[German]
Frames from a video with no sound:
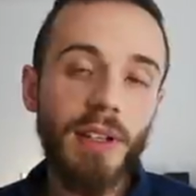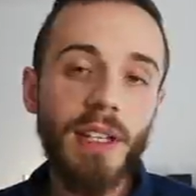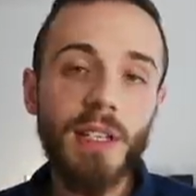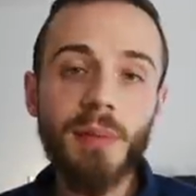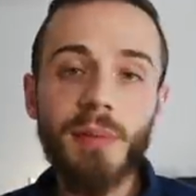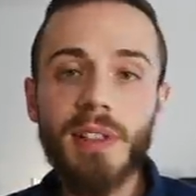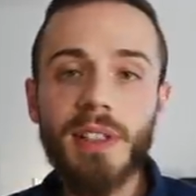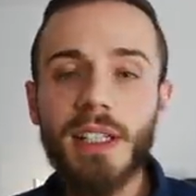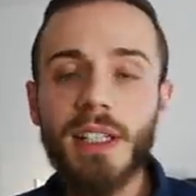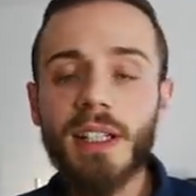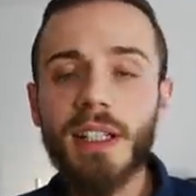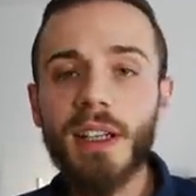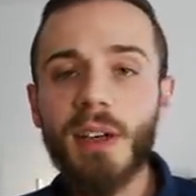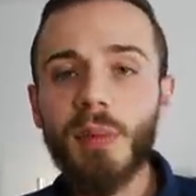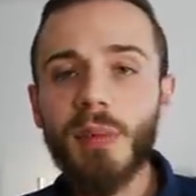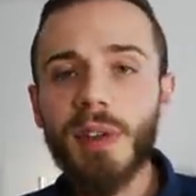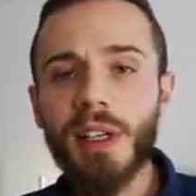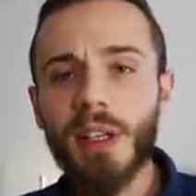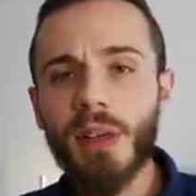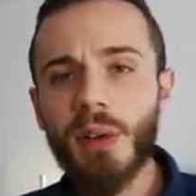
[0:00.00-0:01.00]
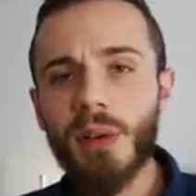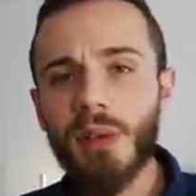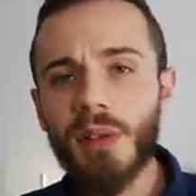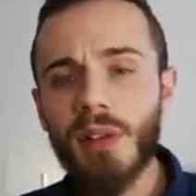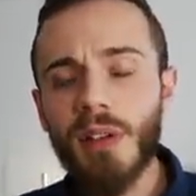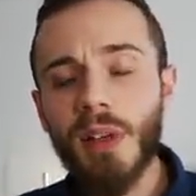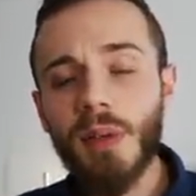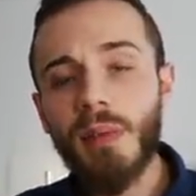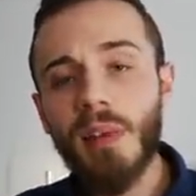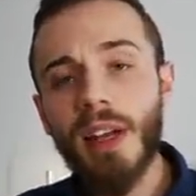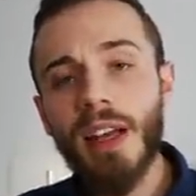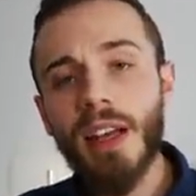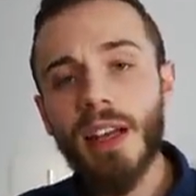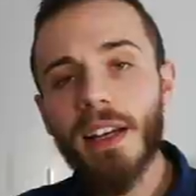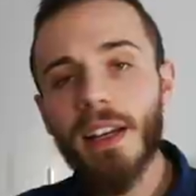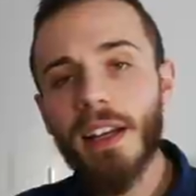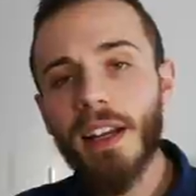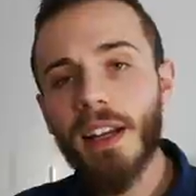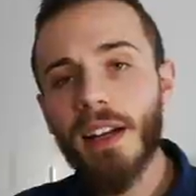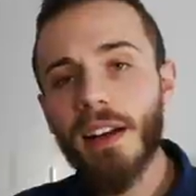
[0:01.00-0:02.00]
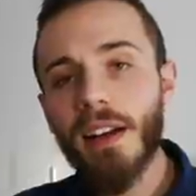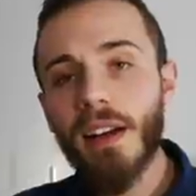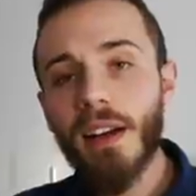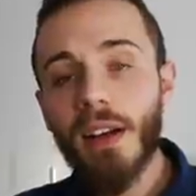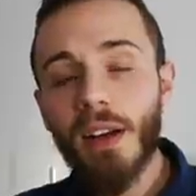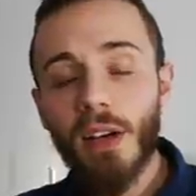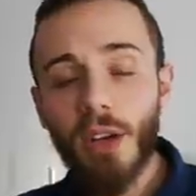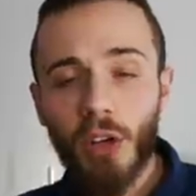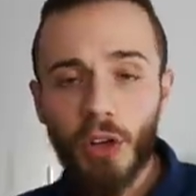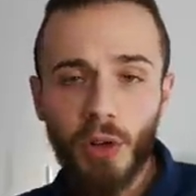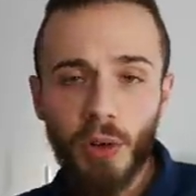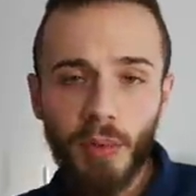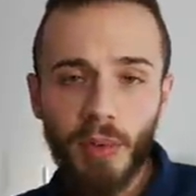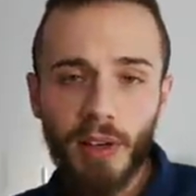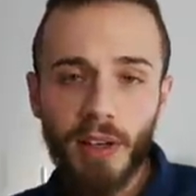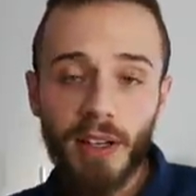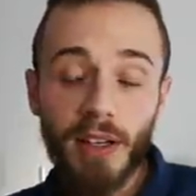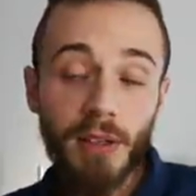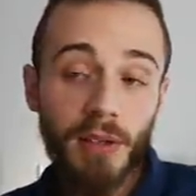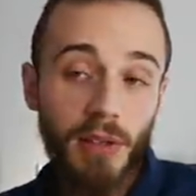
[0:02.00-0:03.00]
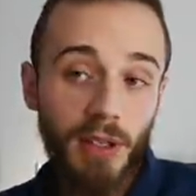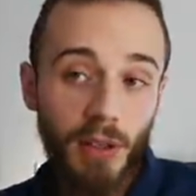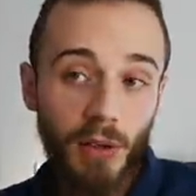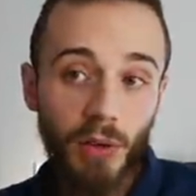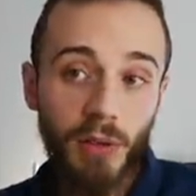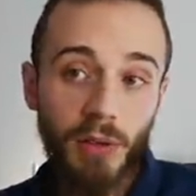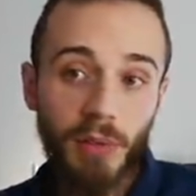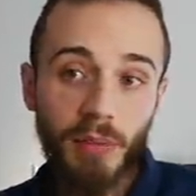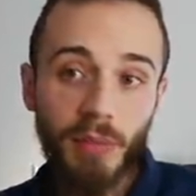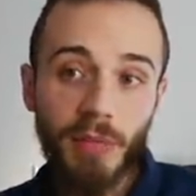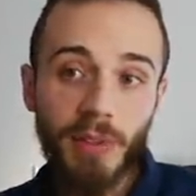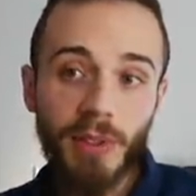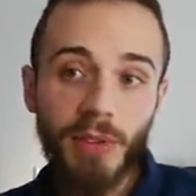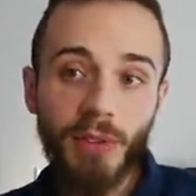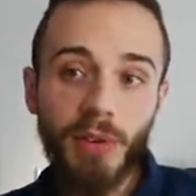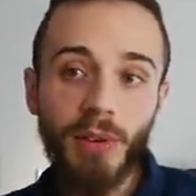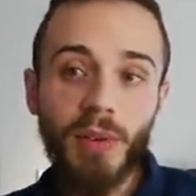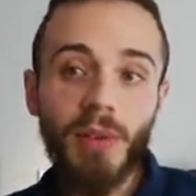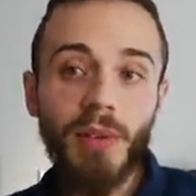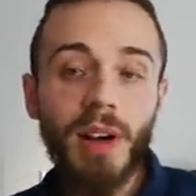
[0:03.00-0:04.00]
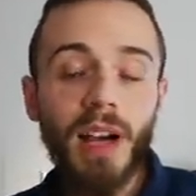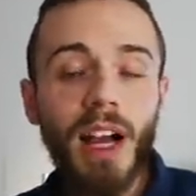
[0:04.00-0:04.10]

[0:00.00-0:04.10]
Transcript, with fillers: dass man sich dann um den Kunden im Nachhinein kümmert, also die Kundenbetreuung.